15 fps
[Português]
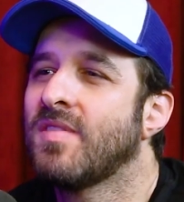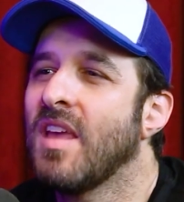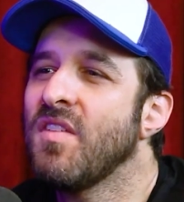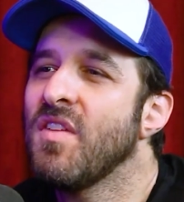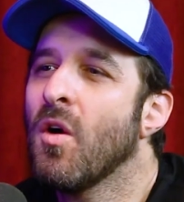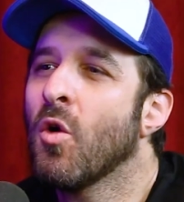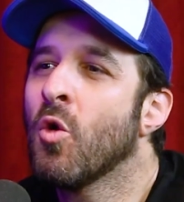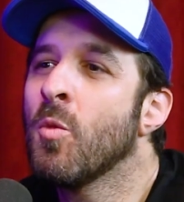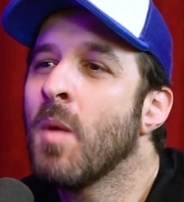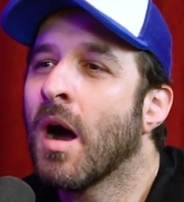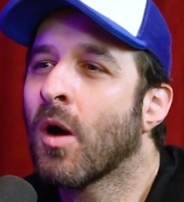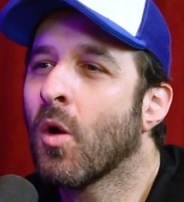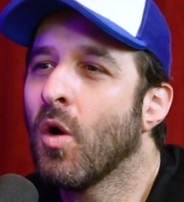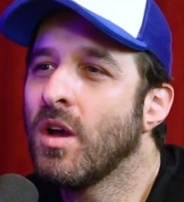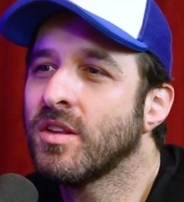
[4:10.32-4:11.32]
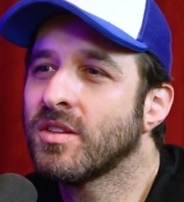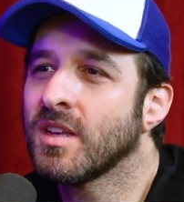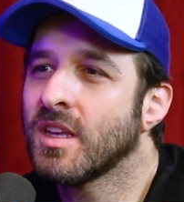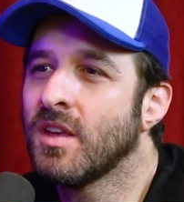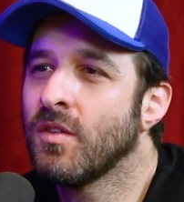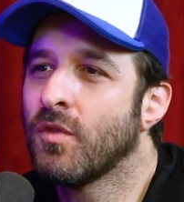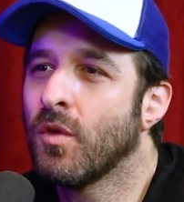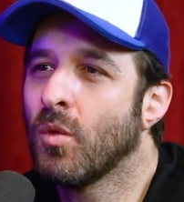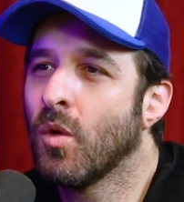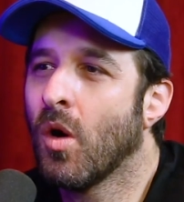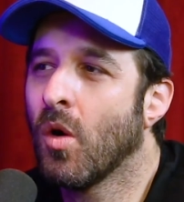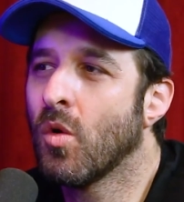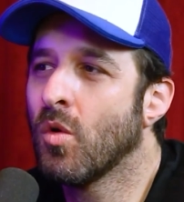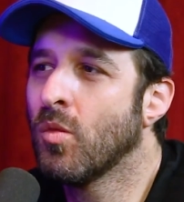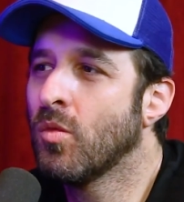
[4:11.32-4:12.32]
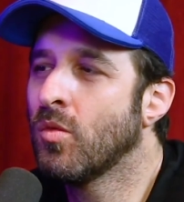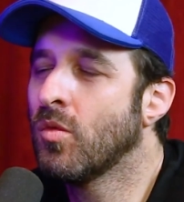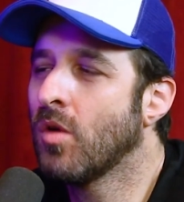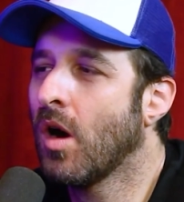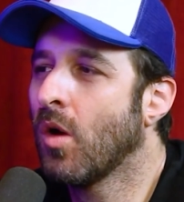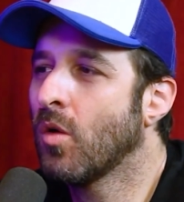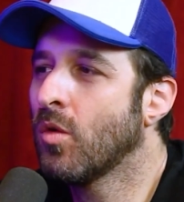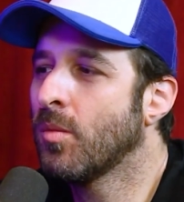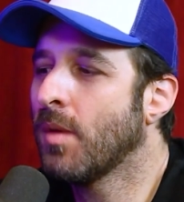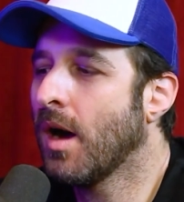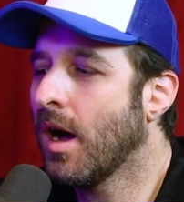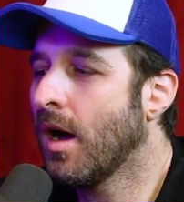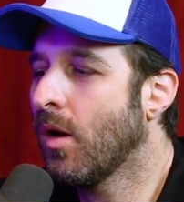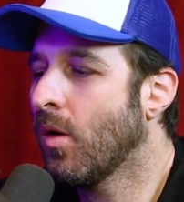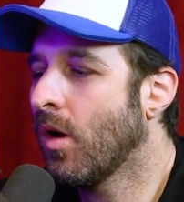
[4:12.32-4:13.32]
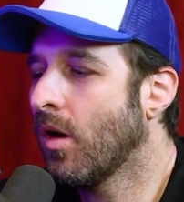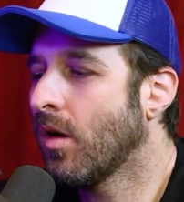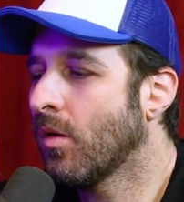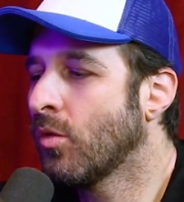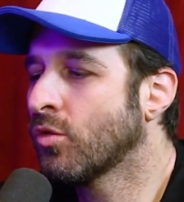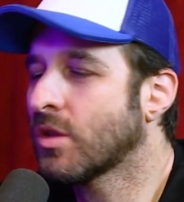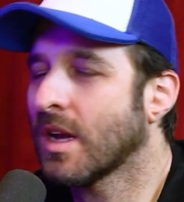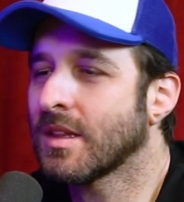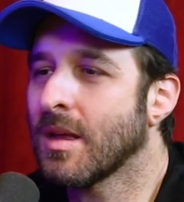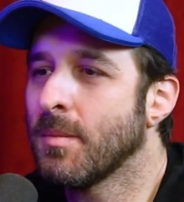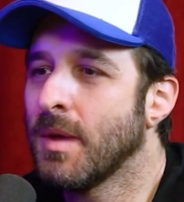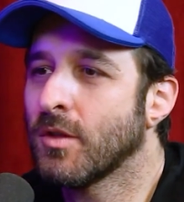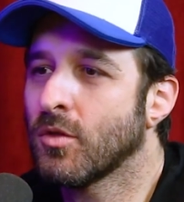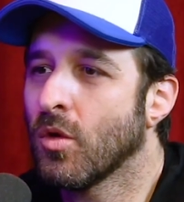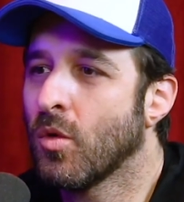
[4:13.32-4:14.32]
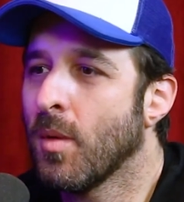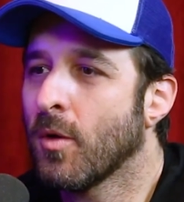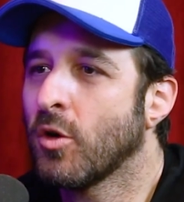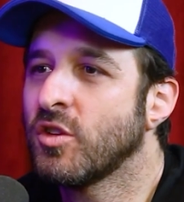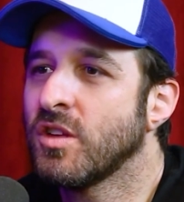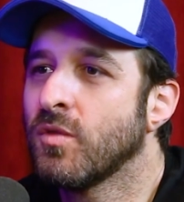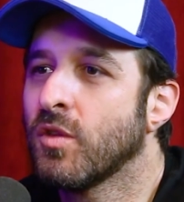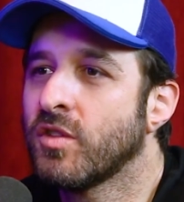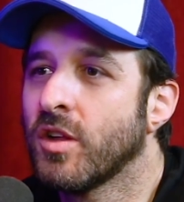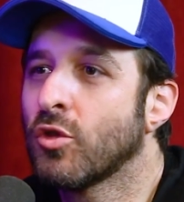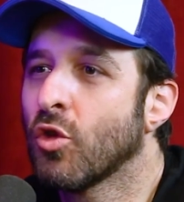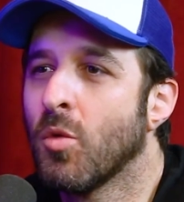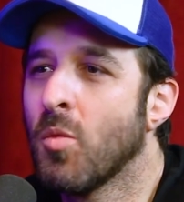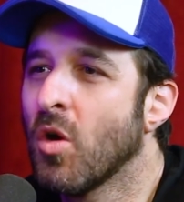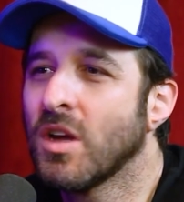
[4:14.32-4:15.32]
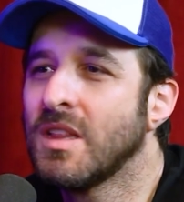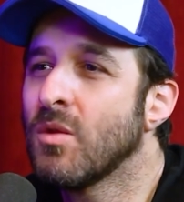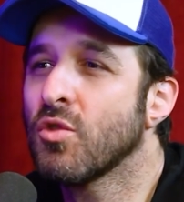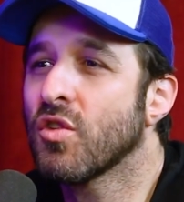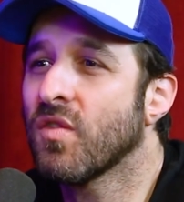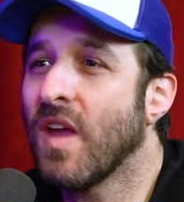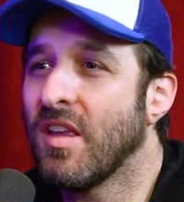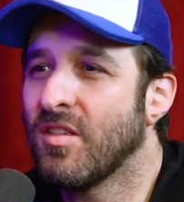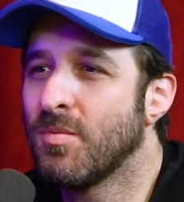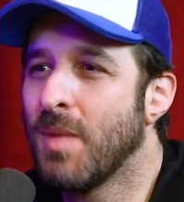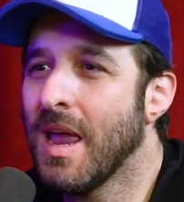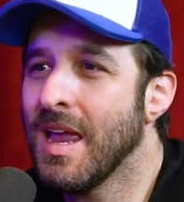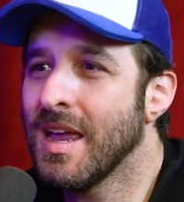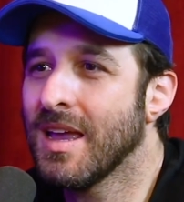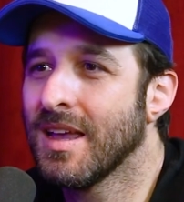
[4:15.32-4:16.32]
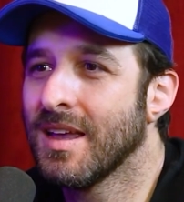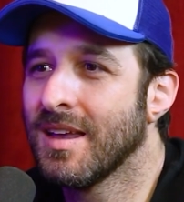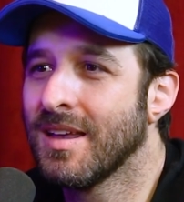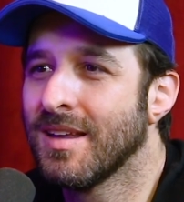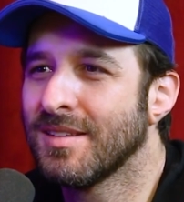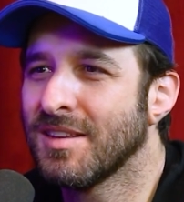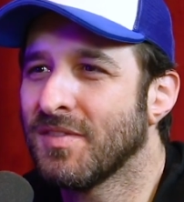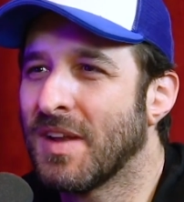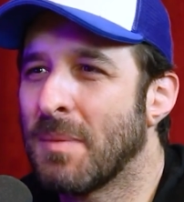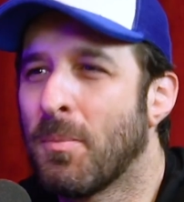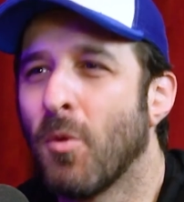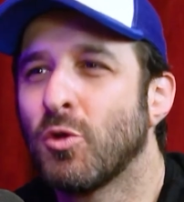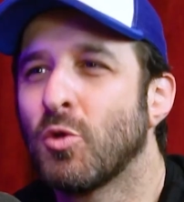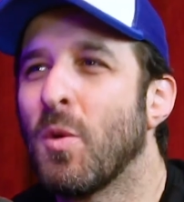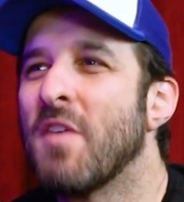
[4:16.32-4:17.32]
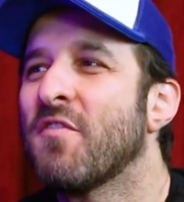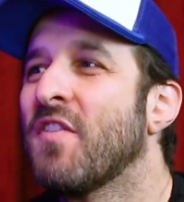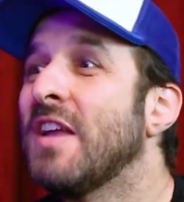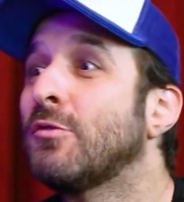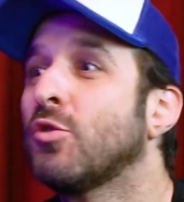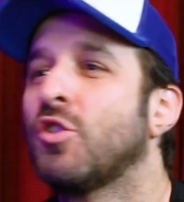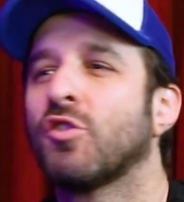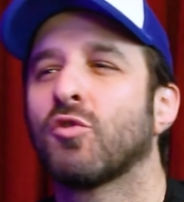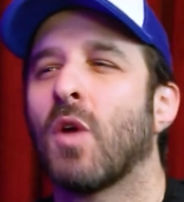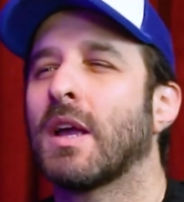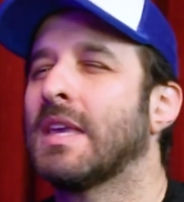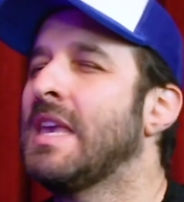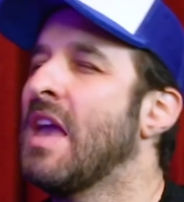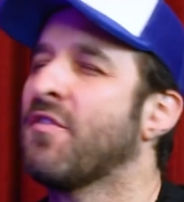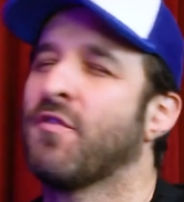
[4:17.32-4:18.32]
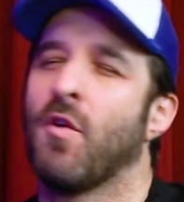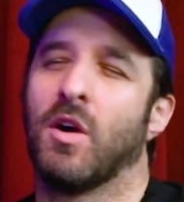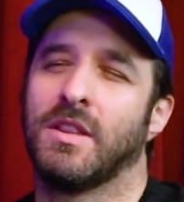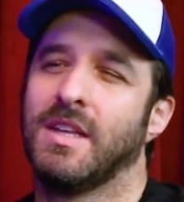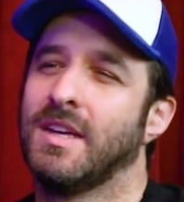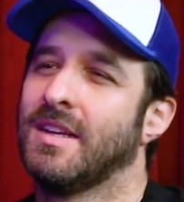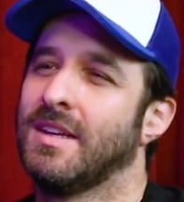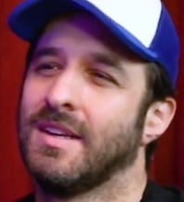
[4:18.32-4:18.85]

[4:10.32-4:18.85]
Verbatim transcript: Teve alguma coisa que algum alguma algum tratamento, alguma coisa que você tomou que não te fez bem? Você fala, puta, o efeito disso aqui é foda.